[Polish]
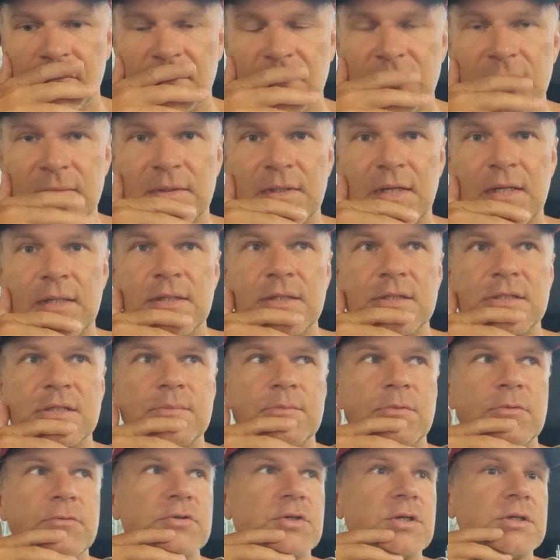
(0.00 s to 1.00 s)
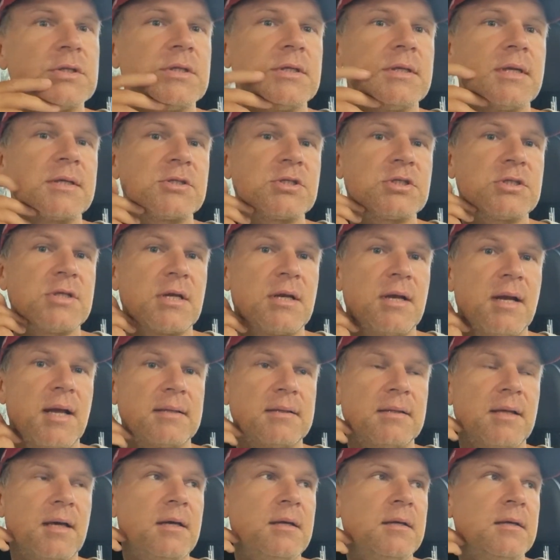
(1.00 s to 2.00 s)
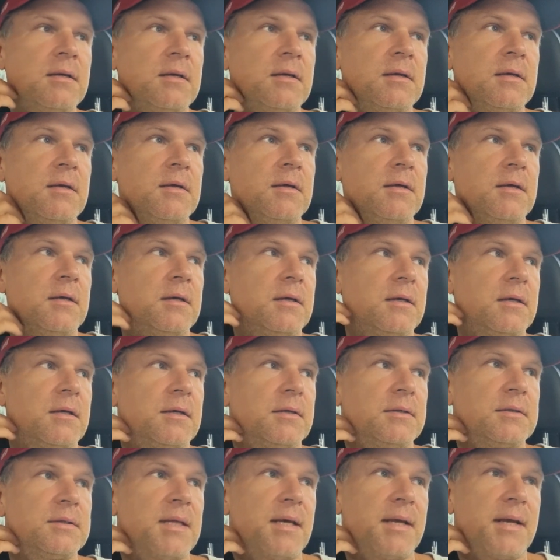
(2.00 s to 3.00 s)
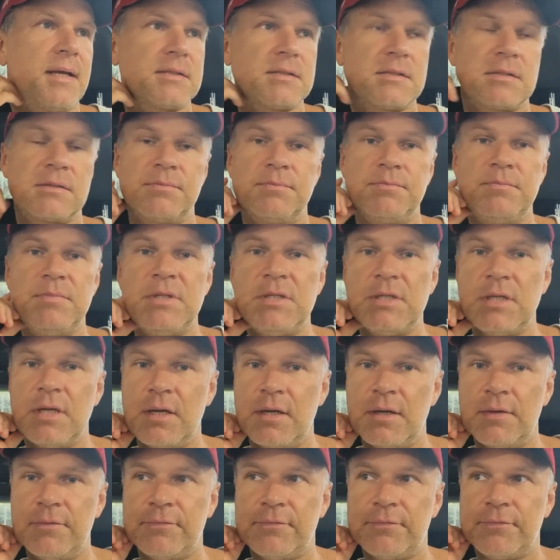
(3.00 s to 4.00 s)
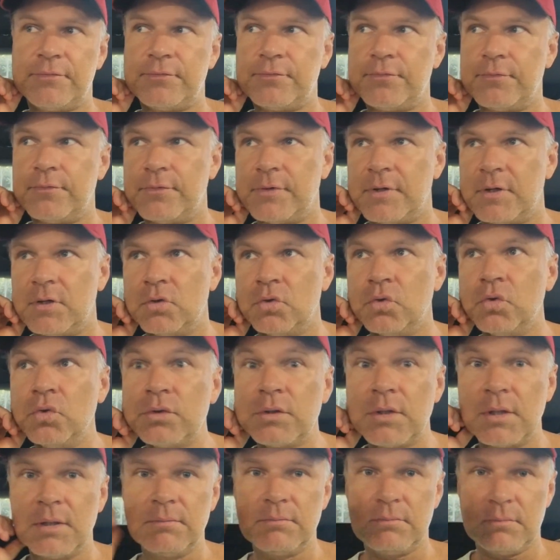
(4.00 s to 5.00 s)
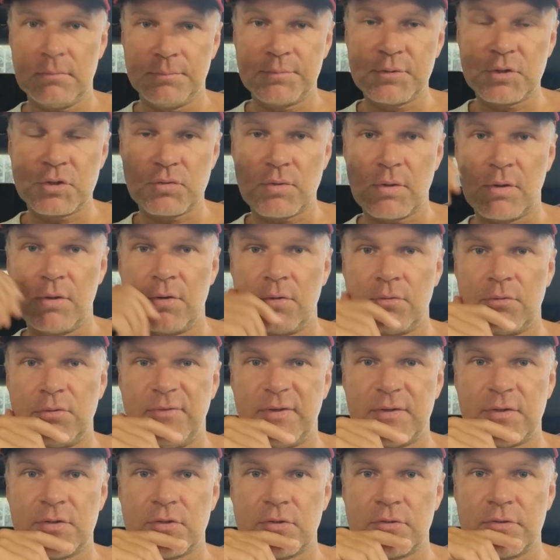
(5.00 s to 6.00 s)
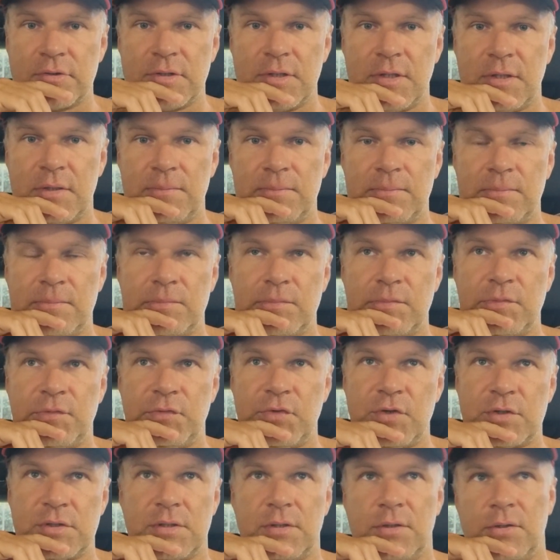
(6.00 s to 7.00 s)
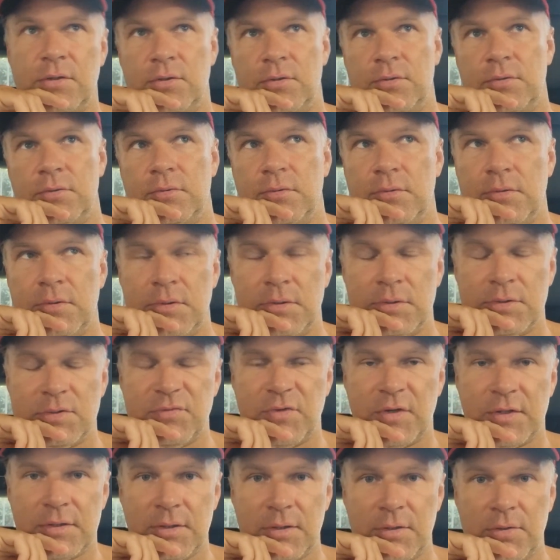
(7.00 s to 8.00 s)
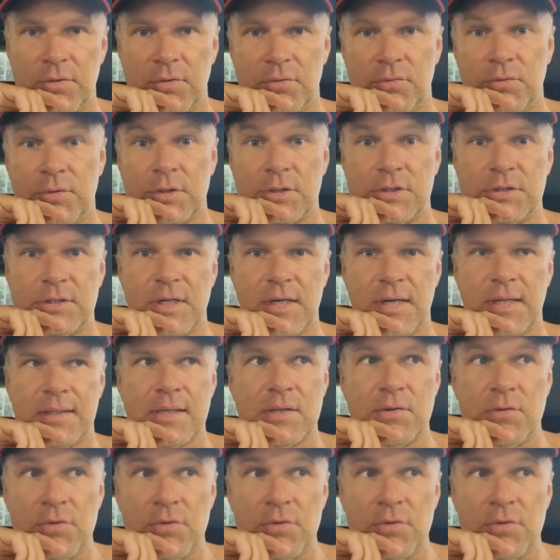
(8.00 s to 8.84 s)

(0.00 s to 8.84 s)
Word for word: Mm, ten leasing był wzięty na 4 lata. E, teraz minie w lutym przyszłego roku 2024 e, roku te 4 lata.